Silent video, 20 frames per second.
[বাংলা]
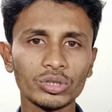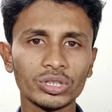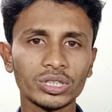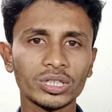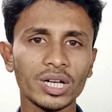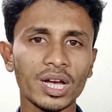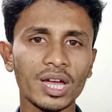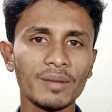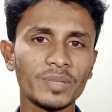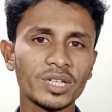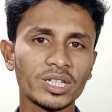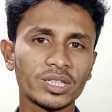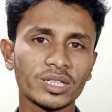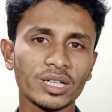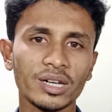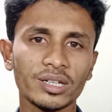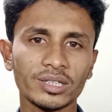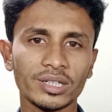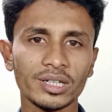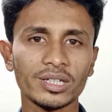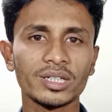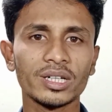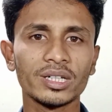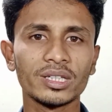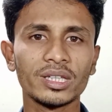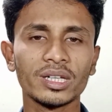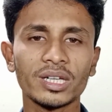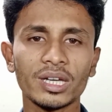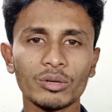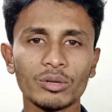সাল বিশ সালের শেষের
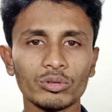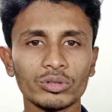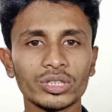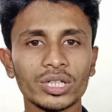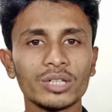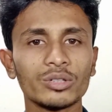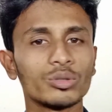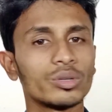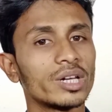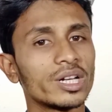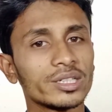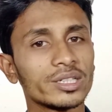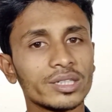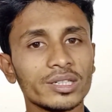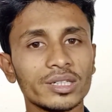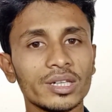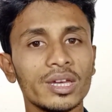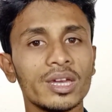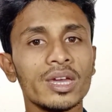দিক একুশ সাল চলে আসতেছে